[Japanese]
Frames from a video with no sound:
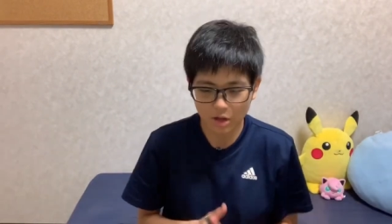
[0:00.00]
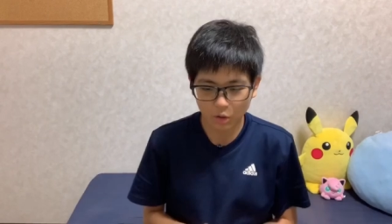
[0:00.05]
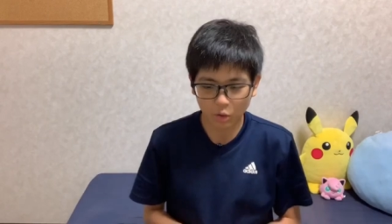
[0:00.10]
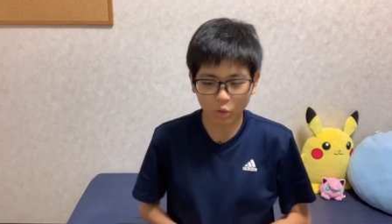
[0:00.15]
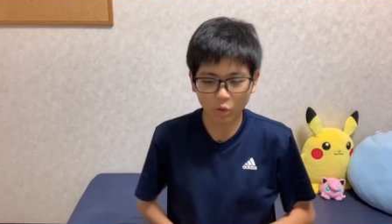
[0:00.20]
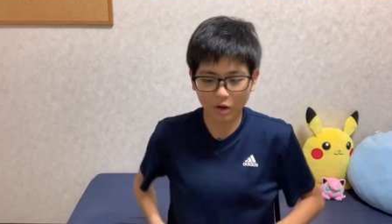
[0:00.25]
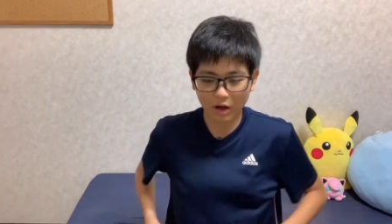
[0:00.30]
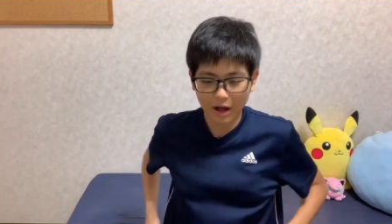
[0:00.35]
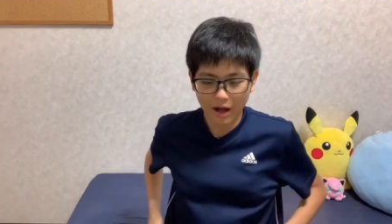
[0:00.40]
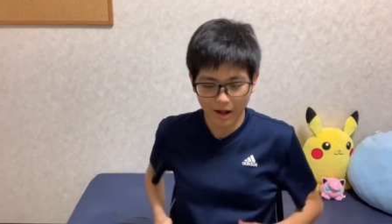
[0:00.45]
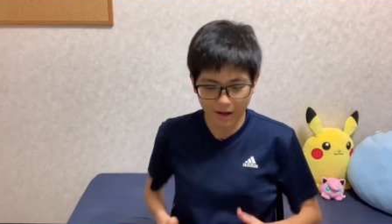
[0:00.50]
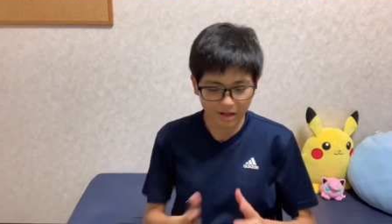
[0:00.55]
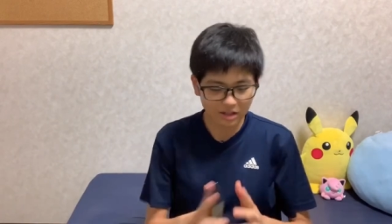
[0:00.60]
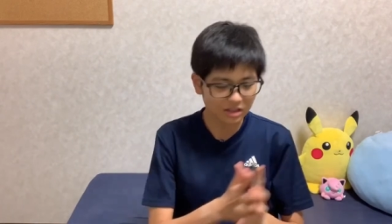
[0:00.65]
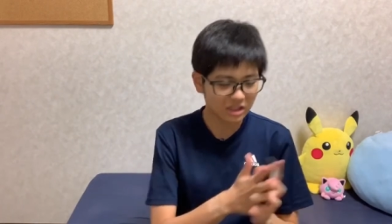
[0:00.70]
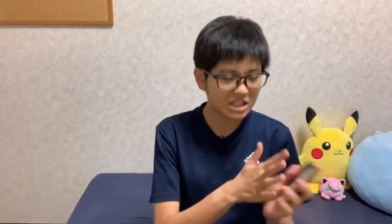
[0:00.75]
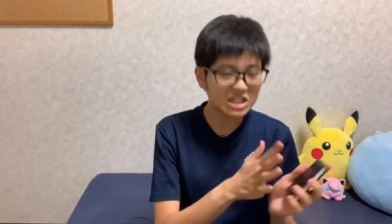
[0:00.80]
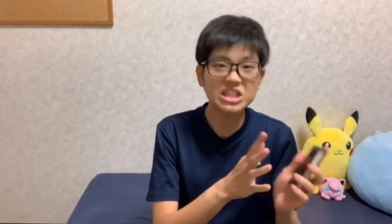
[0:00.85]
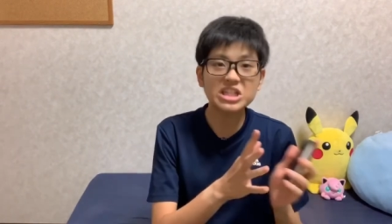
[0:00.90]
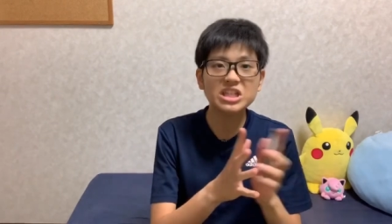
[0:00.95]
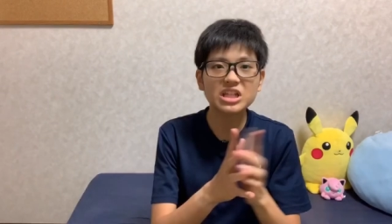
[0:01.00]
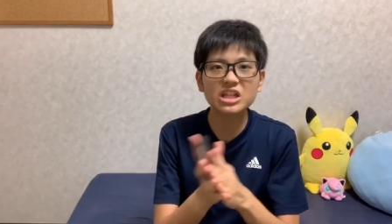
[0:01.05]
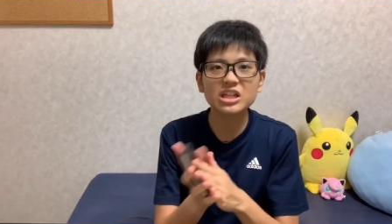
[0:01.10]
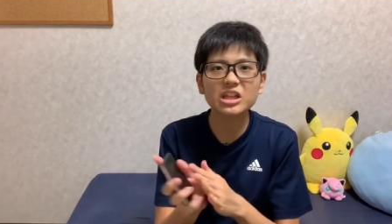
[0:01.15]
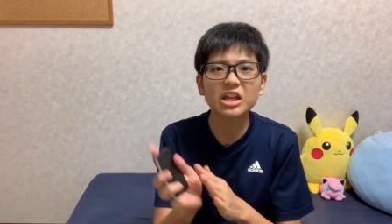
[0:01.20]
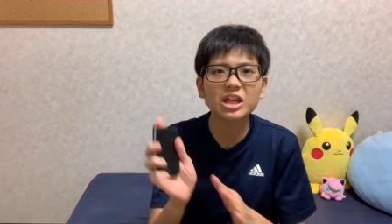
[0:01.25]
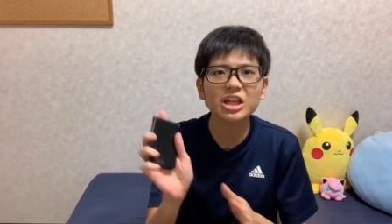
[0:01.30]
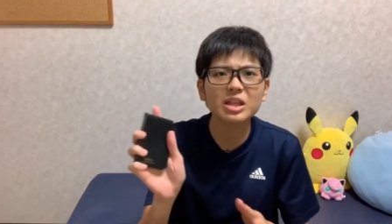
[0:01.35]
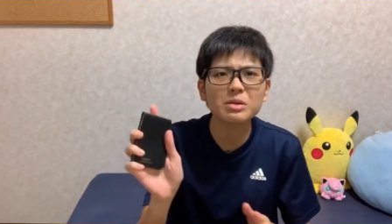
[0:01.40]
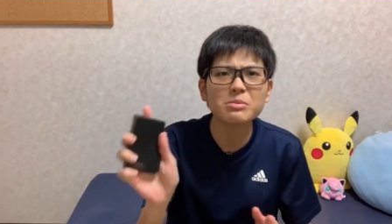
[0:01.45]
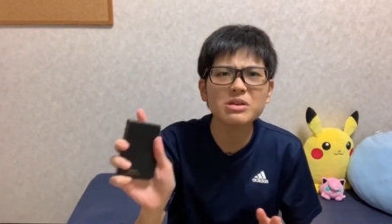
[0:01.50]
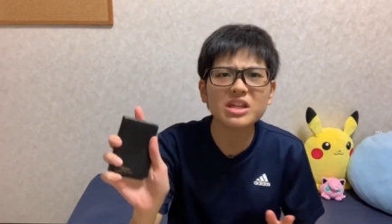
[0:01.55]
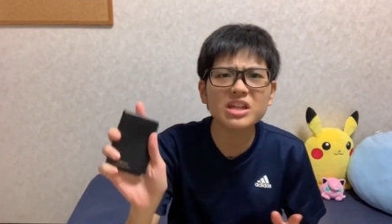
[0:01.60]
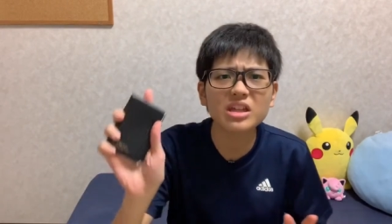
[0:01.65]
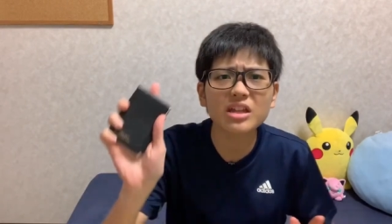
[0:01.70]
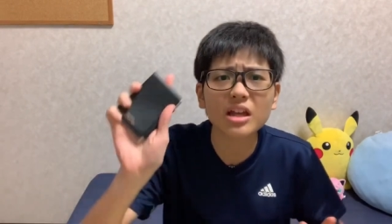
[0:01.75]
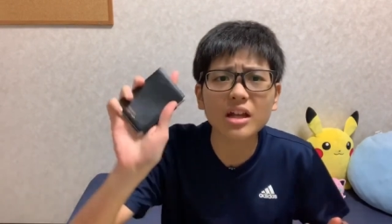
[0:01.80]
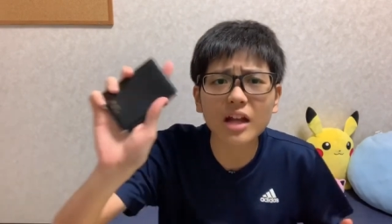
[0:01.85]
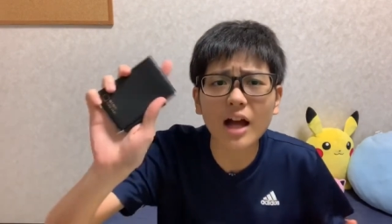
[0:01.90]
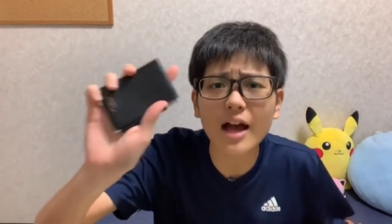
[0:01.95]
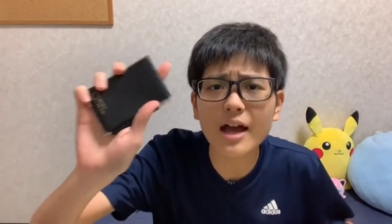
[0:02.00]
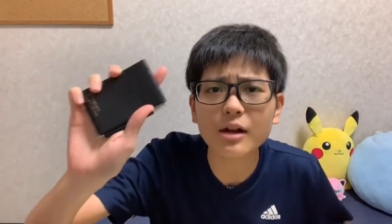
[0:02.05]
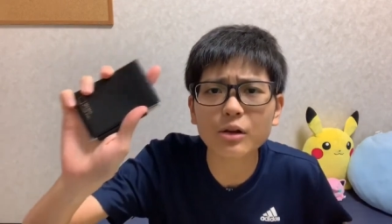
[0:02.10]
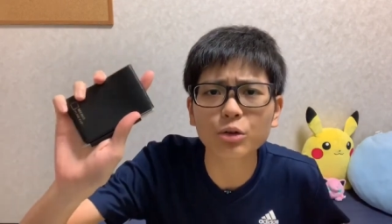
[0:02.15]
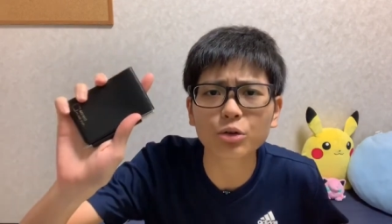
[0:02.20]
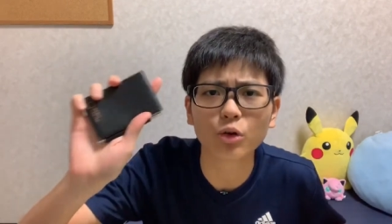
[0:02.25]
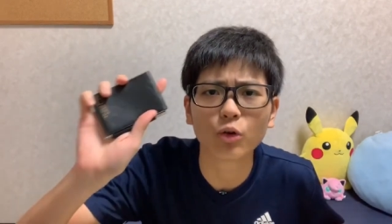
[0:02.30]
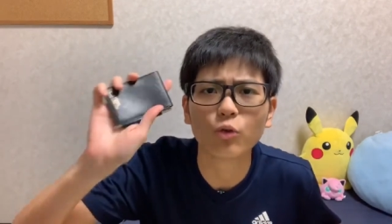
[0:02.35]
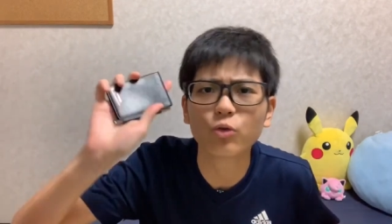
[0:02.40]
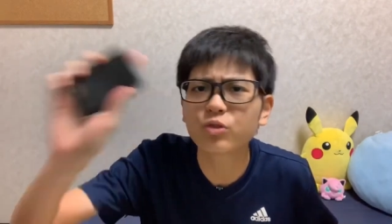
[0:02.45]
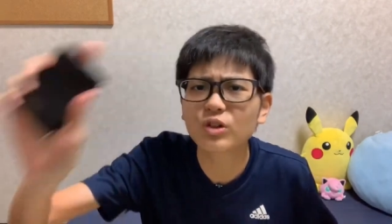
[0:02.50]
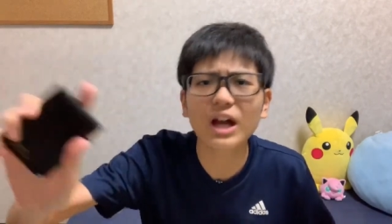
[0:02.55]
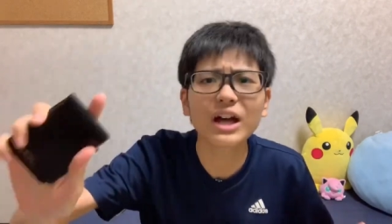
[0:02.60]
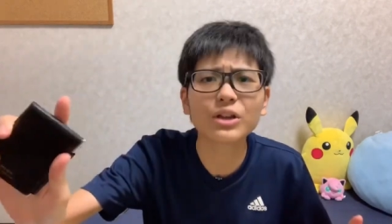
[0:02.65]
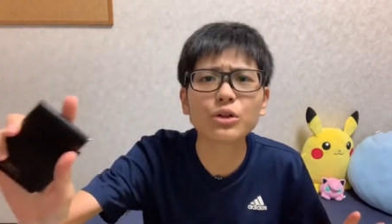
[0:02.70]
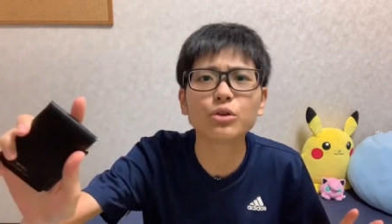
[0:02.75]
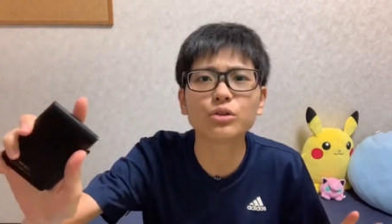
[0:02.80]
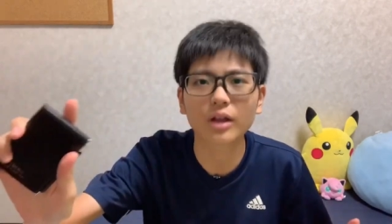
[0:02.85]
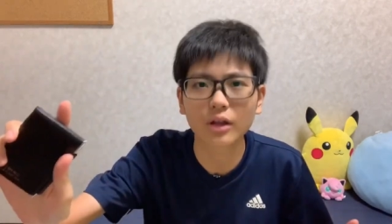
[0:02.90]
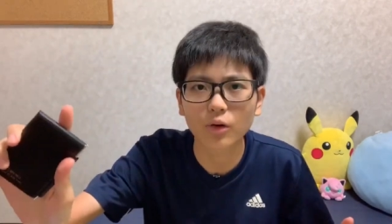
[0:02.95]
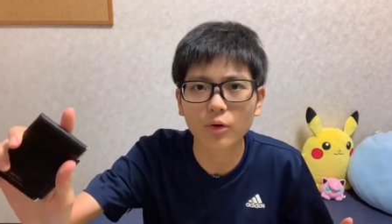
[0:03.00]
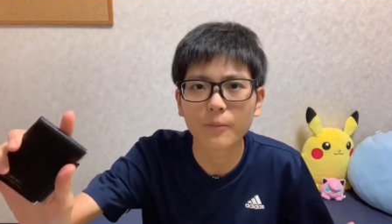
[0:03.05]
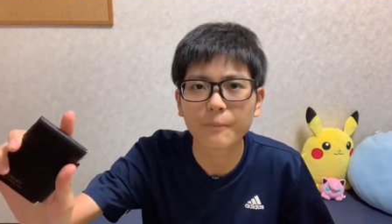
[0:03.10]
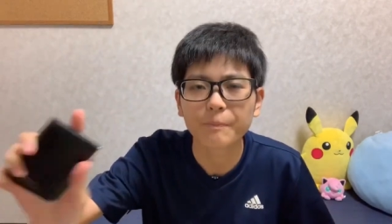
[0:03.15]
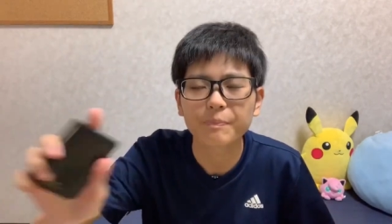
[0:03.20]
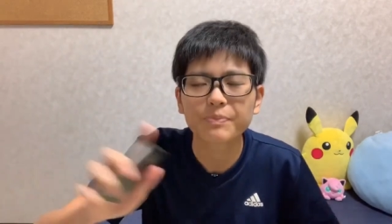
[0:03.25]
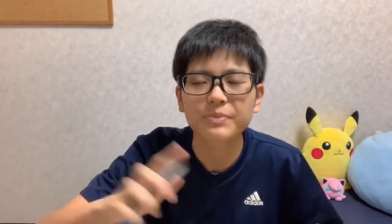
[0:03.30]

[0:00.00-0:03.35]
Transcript: こう、あ、意識的に右手に変えること不可能なの。